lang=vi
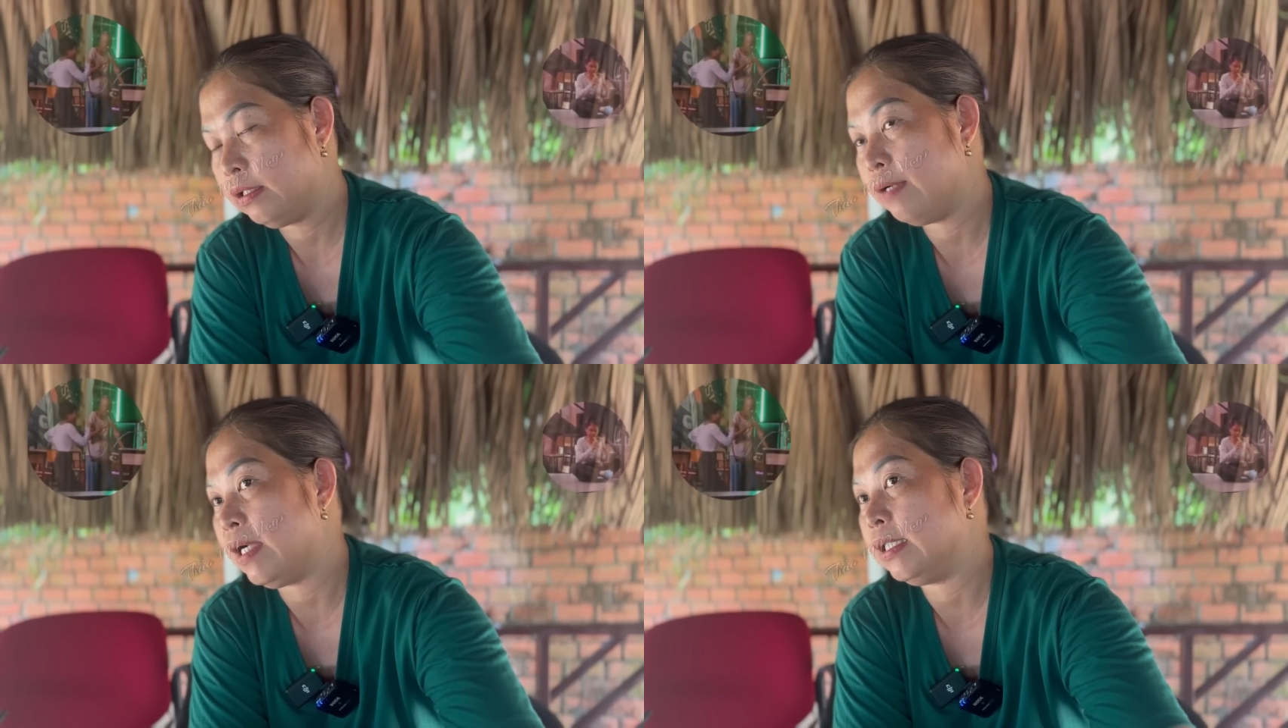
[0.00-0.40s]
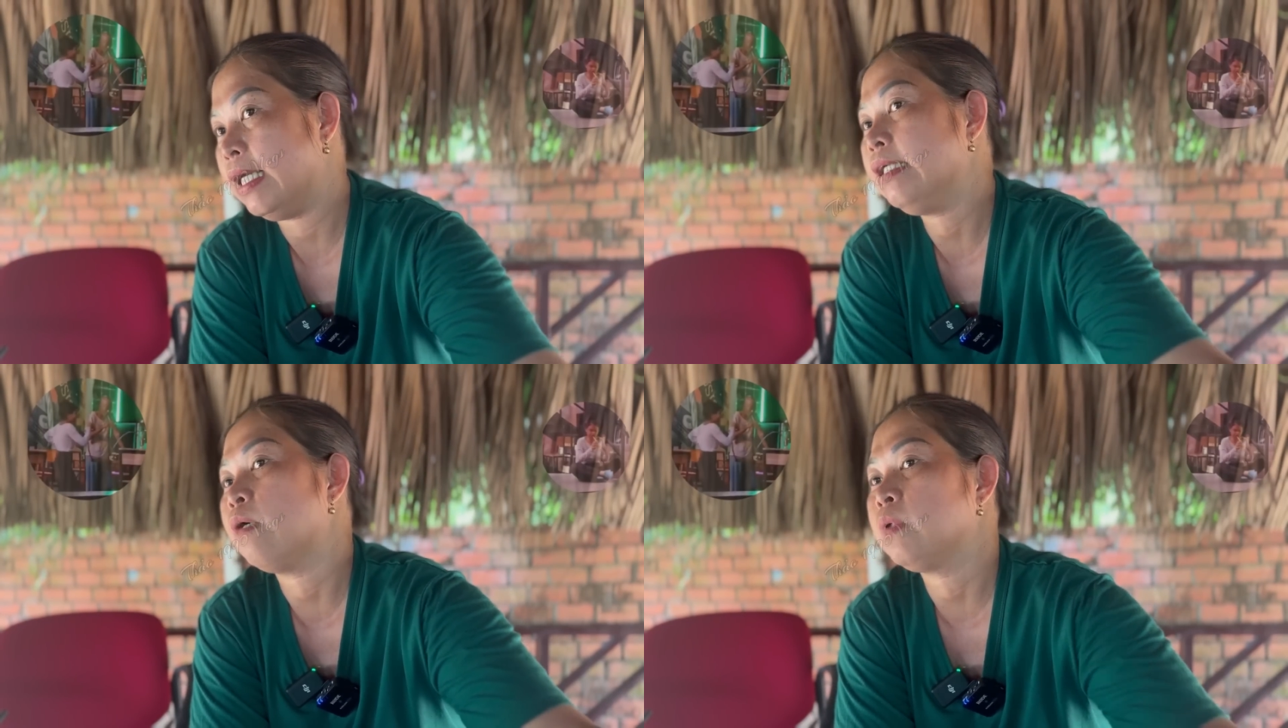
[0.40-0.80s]
cái phần
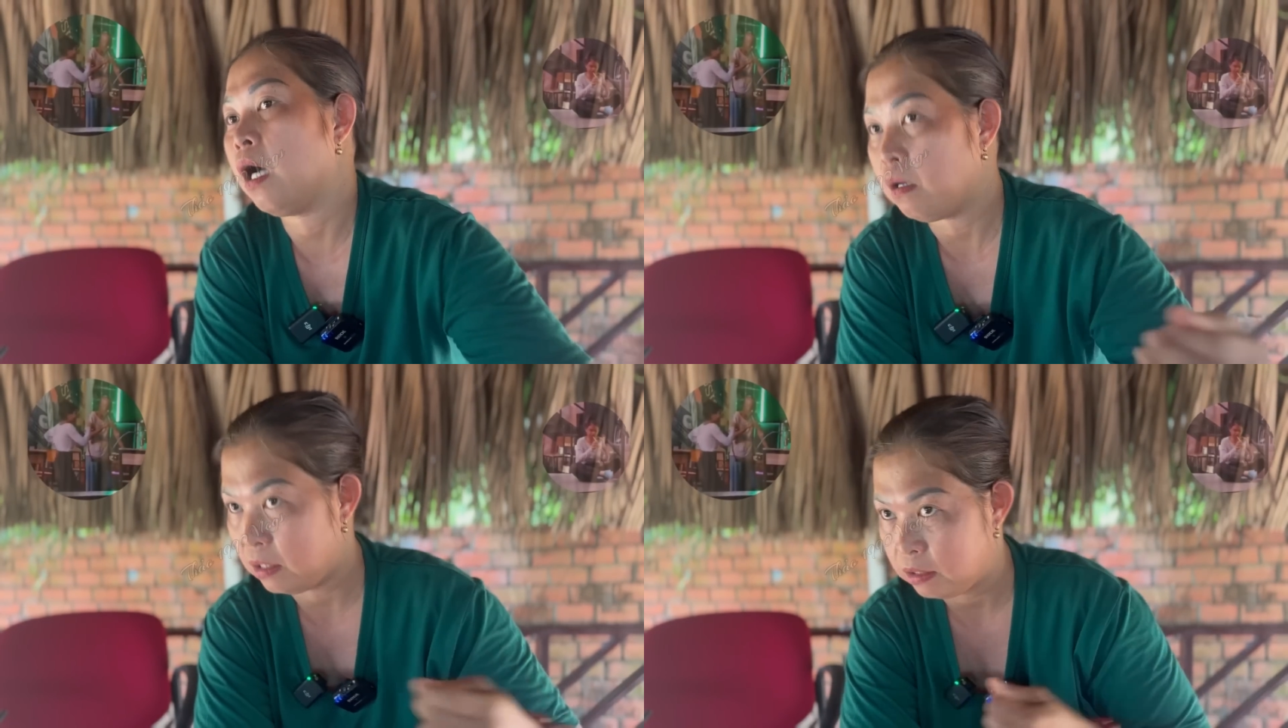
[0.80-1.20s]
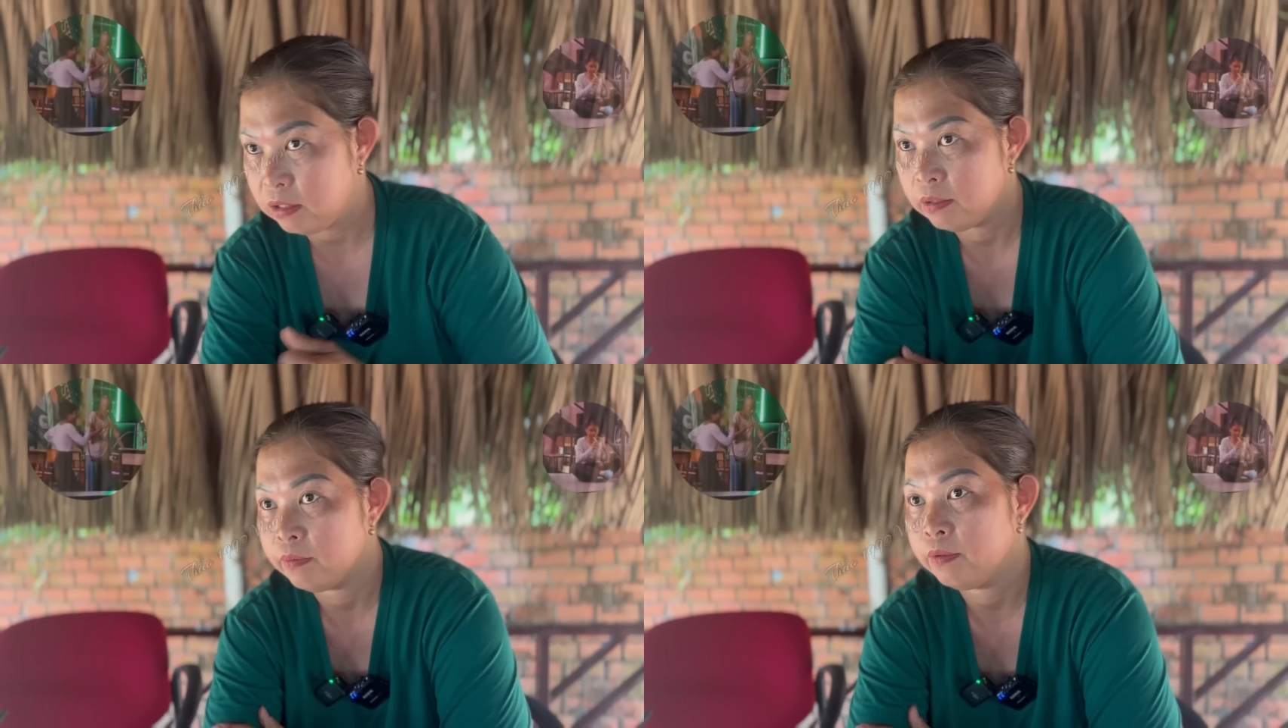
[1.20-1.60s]
chánh không còn
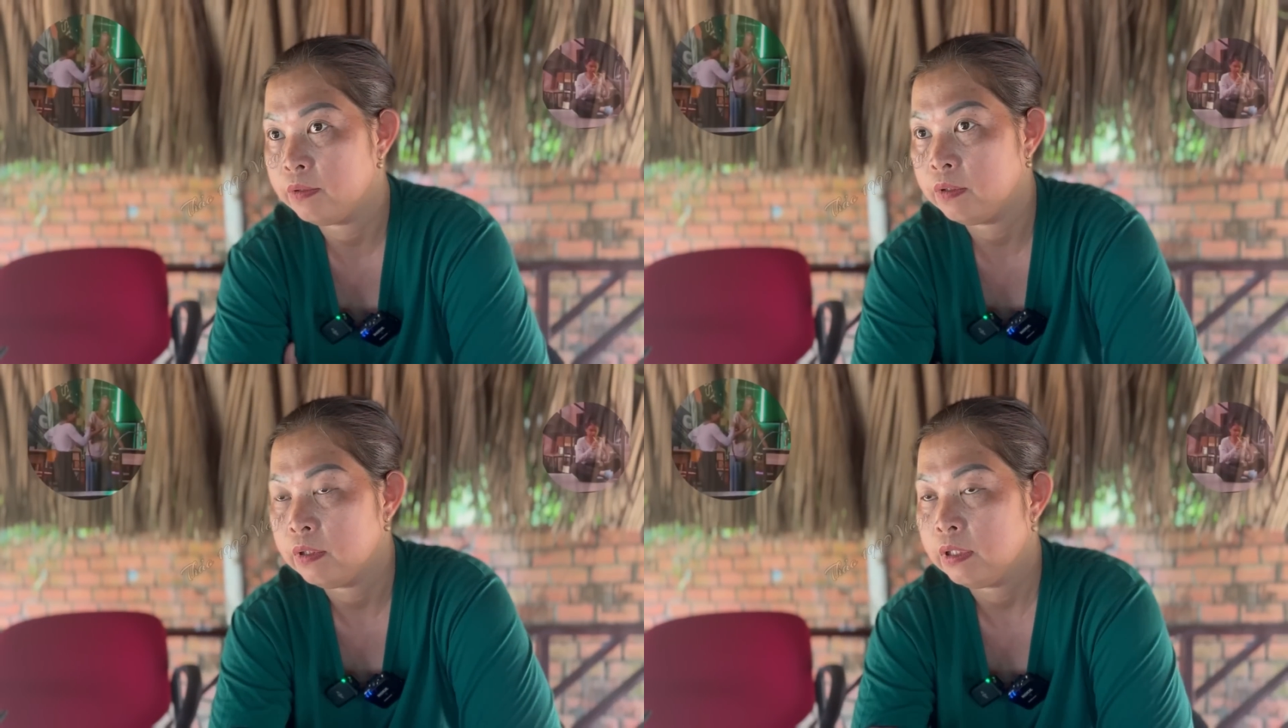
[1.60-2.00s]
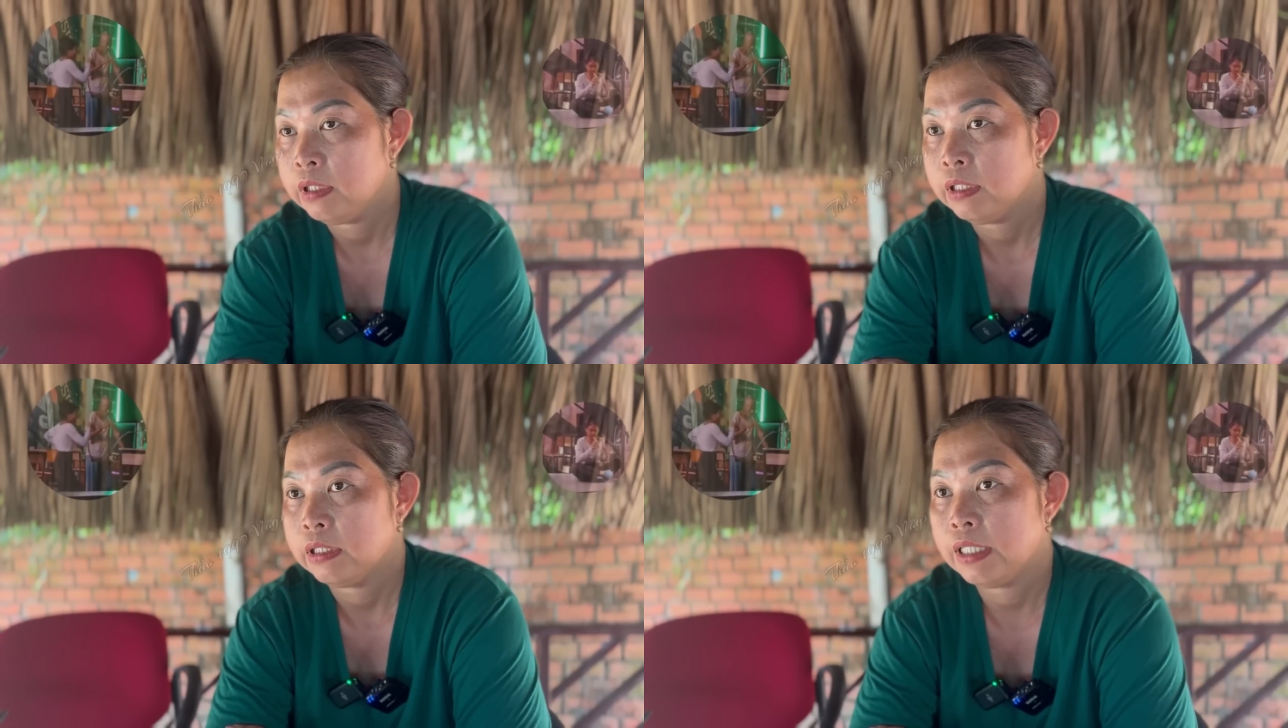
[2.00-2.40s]
nữa
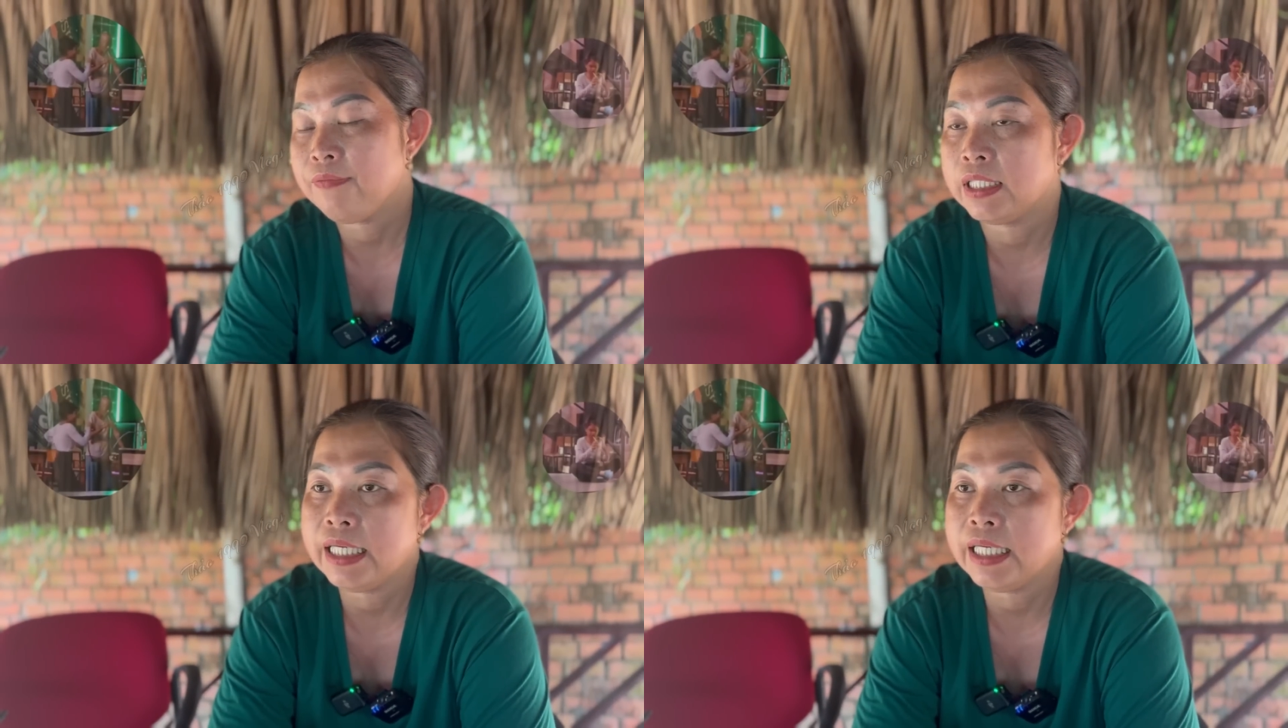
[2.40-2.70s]
cái phần